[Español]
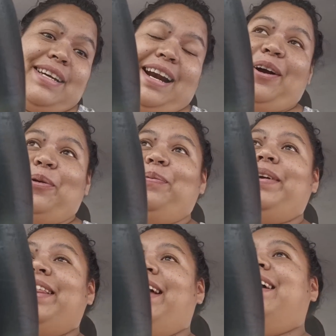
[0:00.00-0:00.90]
hacer la
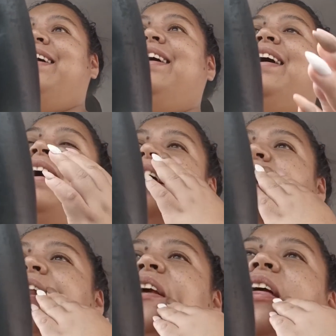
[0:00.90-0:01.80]
comida
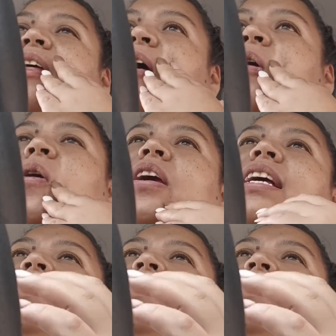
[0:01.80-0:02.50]
el día de hoy